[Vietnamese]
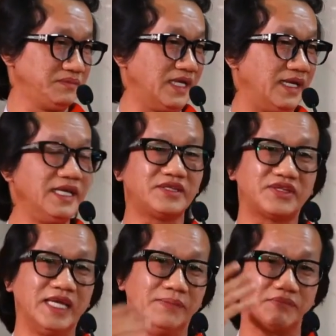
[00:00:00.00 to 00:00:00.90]
để đi
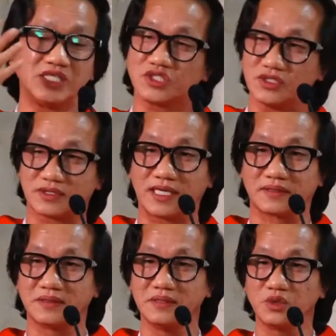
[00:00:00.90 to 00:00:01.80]
tìm cái sự thật
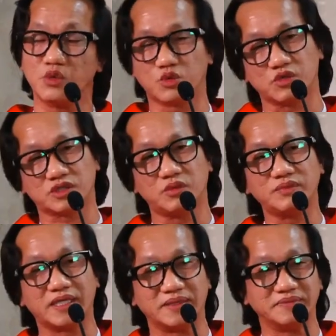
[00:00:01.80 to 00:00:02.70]
của cuộc
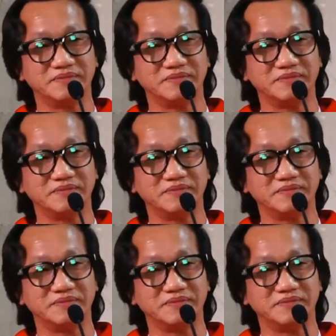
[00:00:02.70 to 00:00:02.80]
sống này.